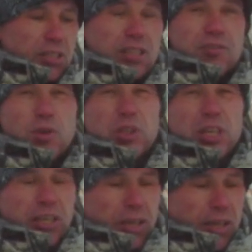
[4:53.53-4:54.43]
с, с
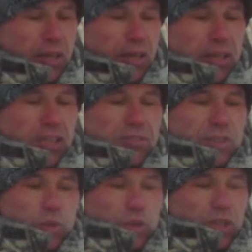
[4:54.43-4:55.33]
отверткой, и
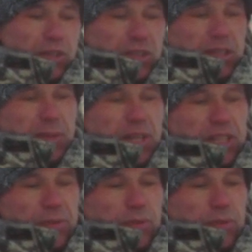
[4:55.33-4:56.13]
выкрутить саморез